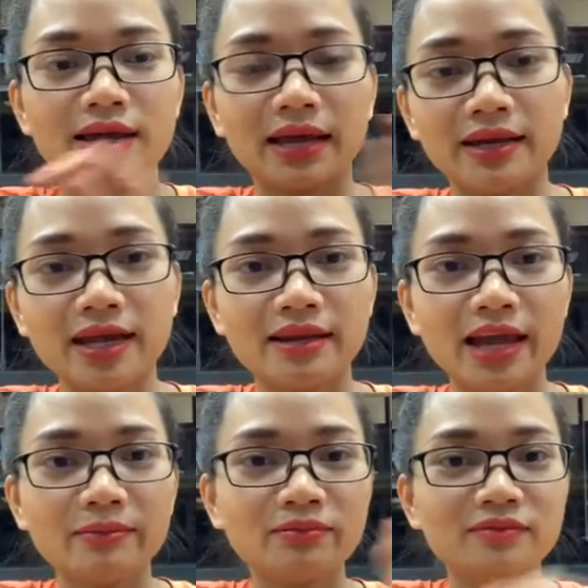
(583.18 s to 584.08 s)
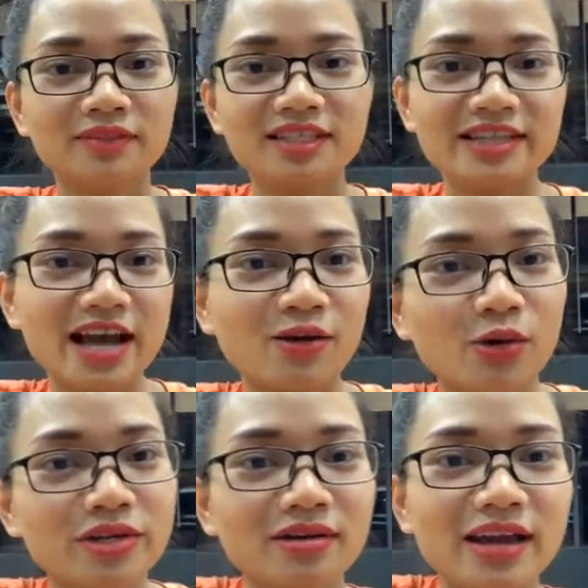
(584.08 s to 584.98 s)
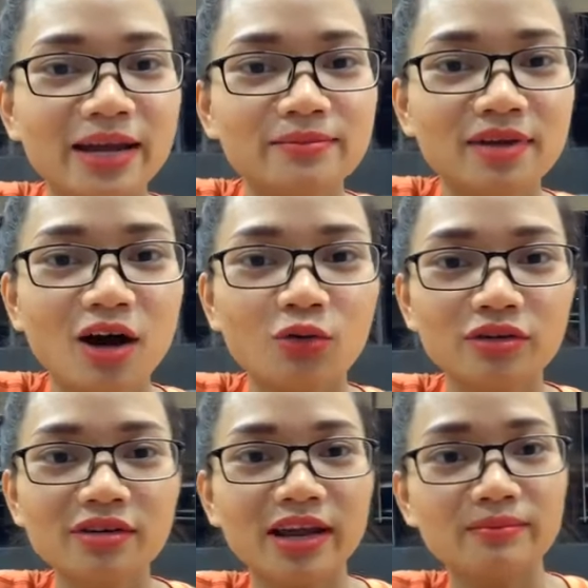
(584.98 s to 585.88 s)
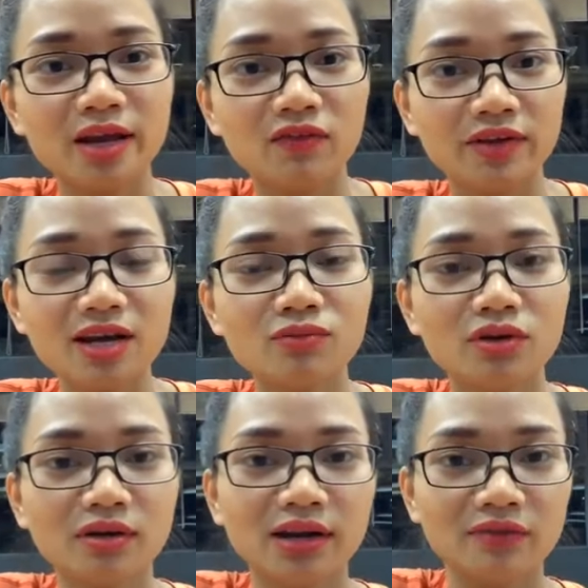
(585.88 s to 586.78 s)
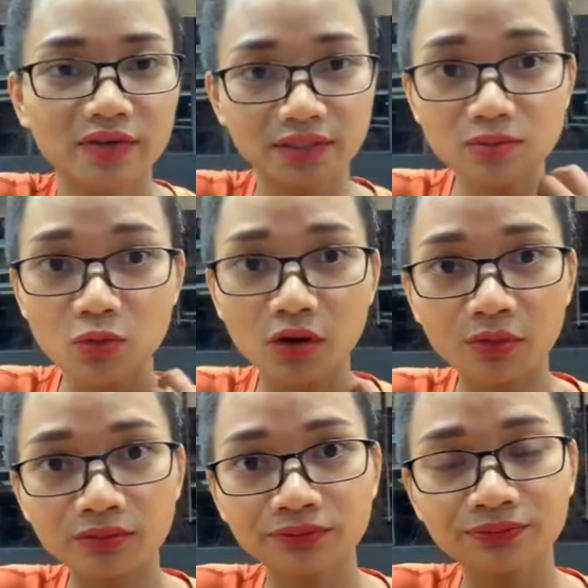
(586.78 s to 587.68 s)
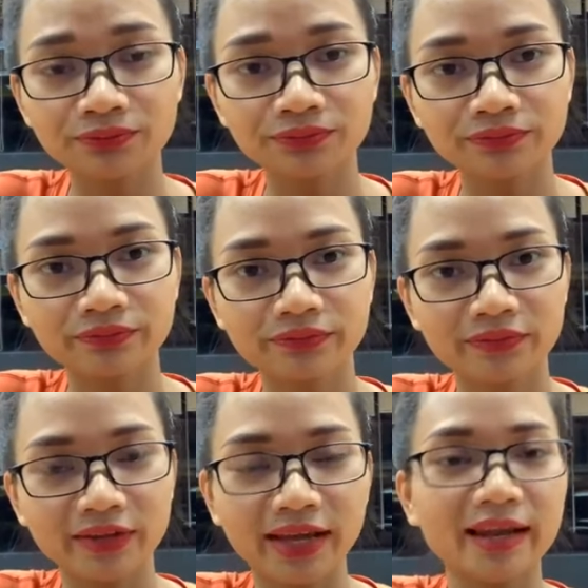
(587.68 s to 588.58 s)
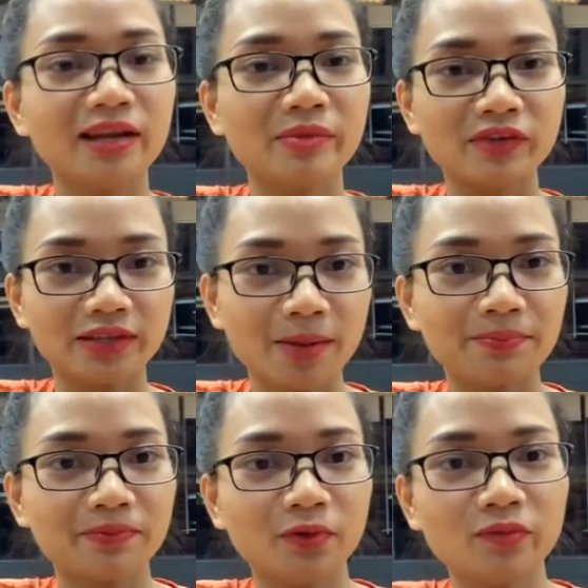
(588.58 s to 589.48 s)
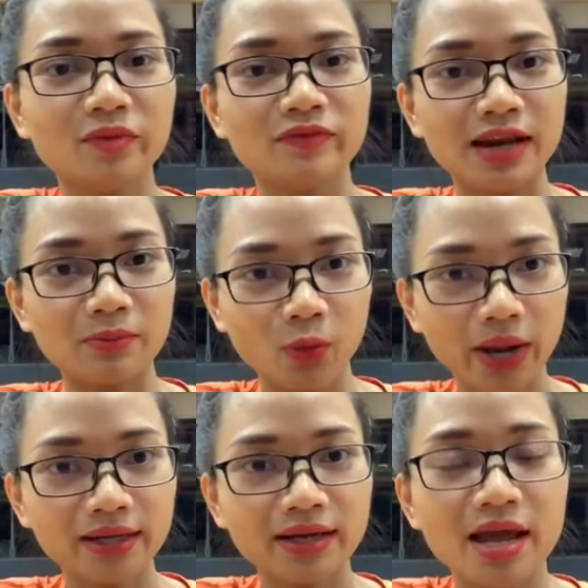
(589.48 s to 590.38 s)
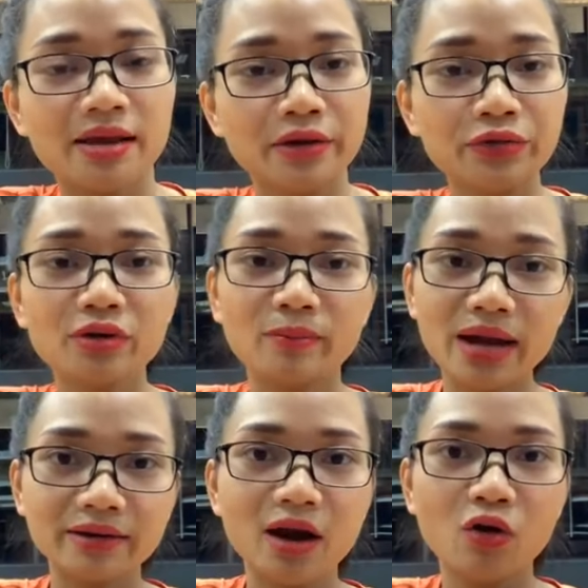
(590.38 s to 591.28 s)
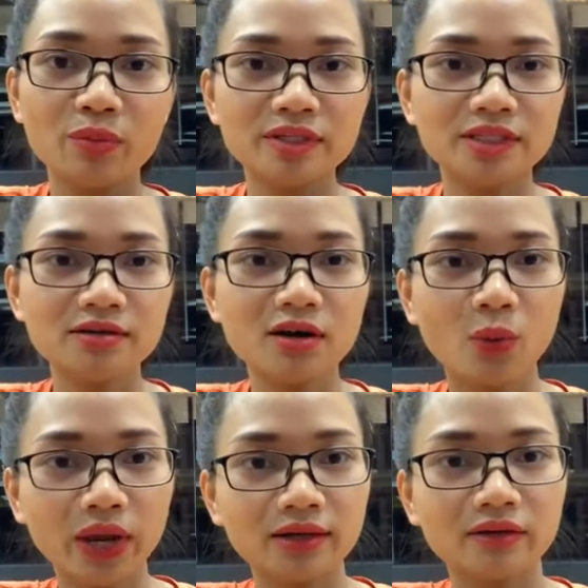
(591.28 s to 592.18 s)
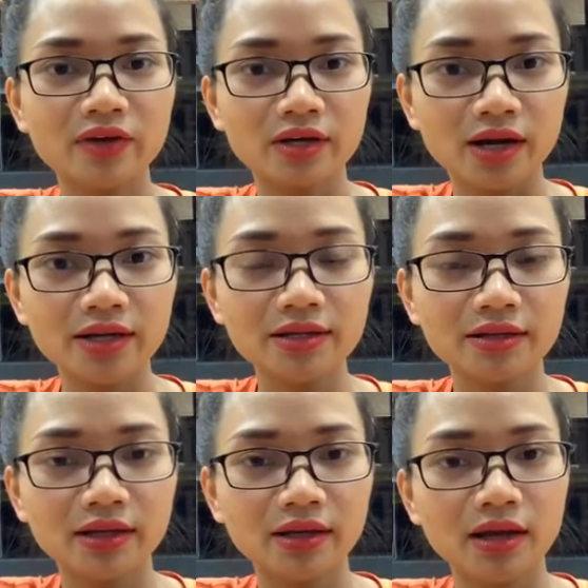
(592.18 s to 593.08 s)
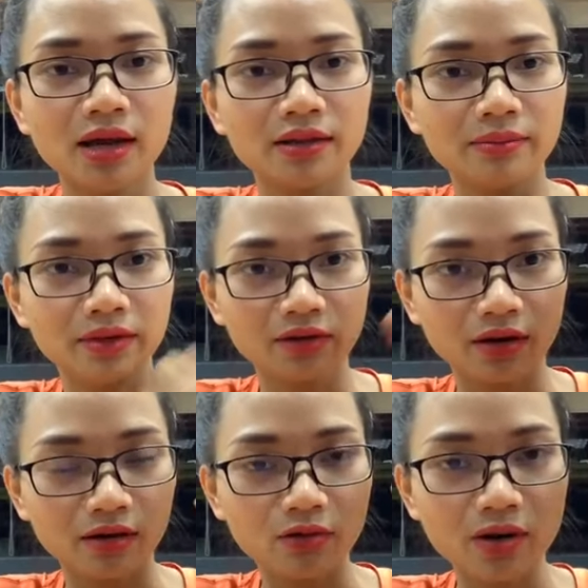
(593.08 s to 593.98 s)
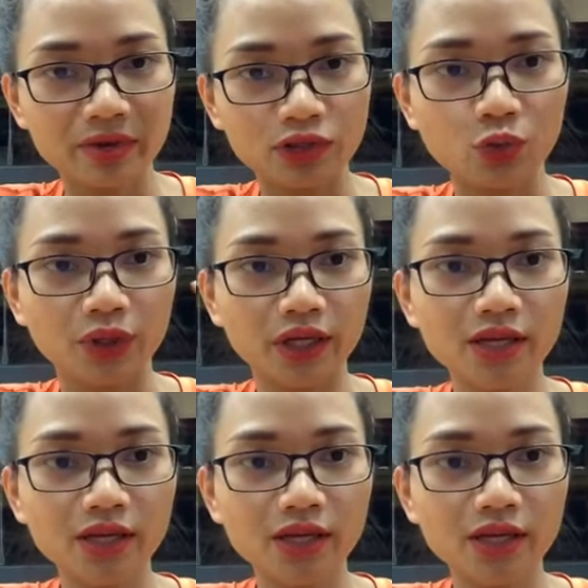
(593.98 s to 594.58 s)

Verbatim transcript: Cái này thì chị Trang có nhớ là hầu như là em đều phải nhắc mọi người là phải siết bụng không? Cái này là mình phải tập, mình phải làm quen. Nếu như ở ban đầu mình chưa quen cái việc đấy thì mình lúc nào mình chú